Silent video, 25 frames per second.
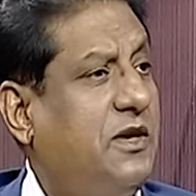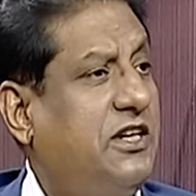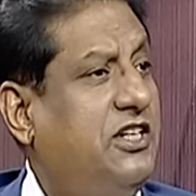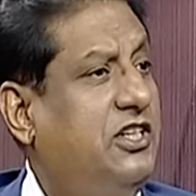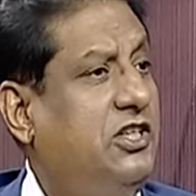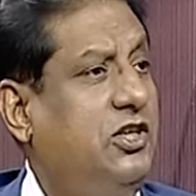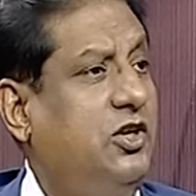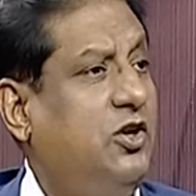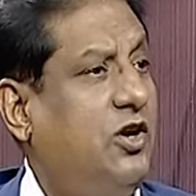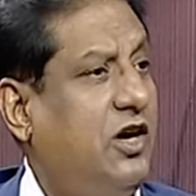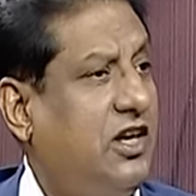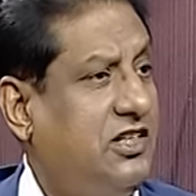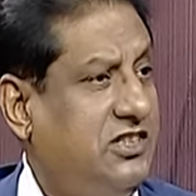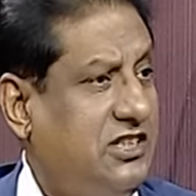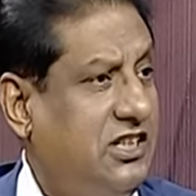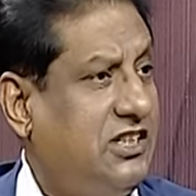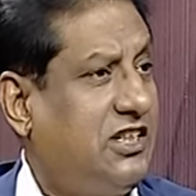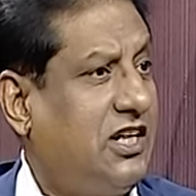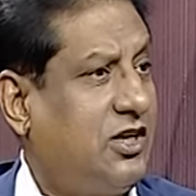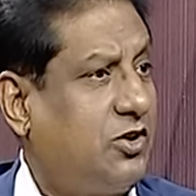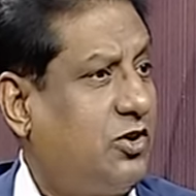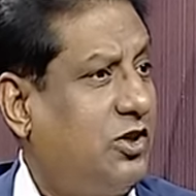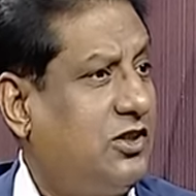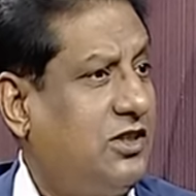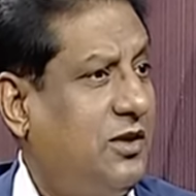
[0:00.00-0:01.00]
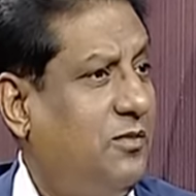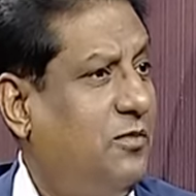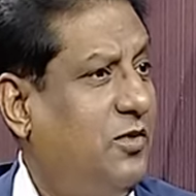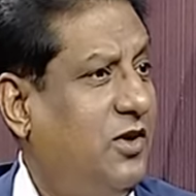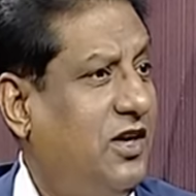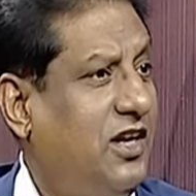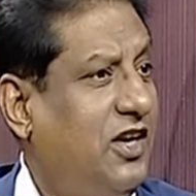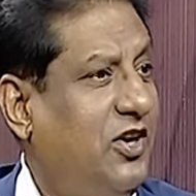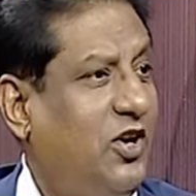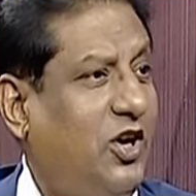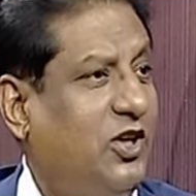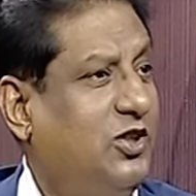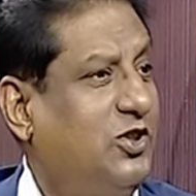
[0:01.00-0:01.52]
বা টিওআর যেটা কথা
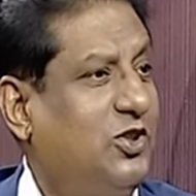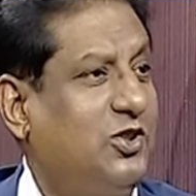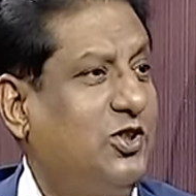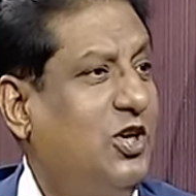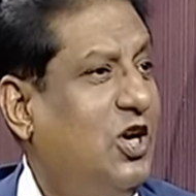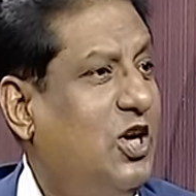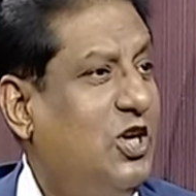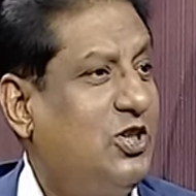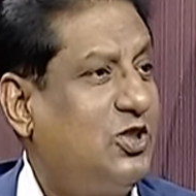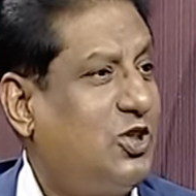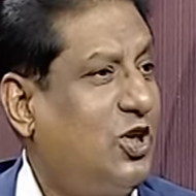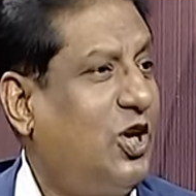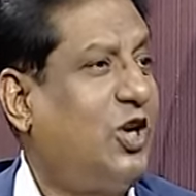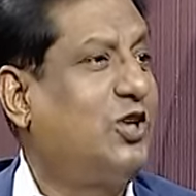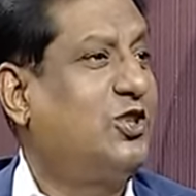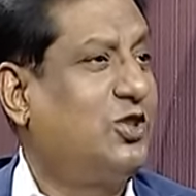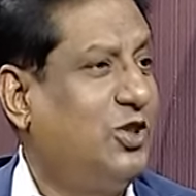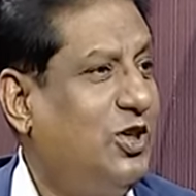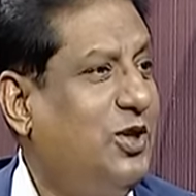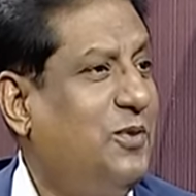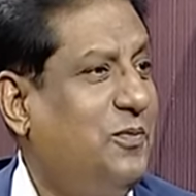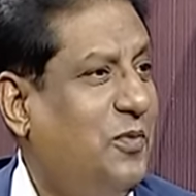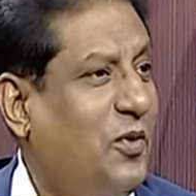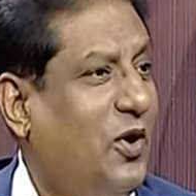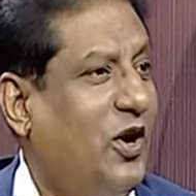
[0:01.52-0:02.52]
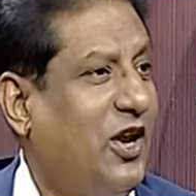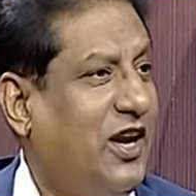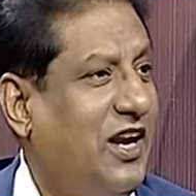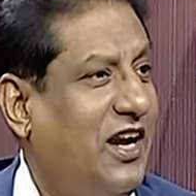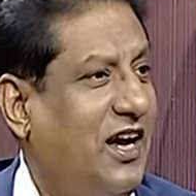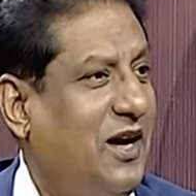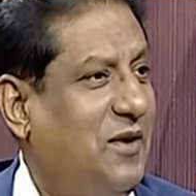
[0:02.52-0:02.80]
বললেন হয়তো সরাসরি পড়ে দেখেন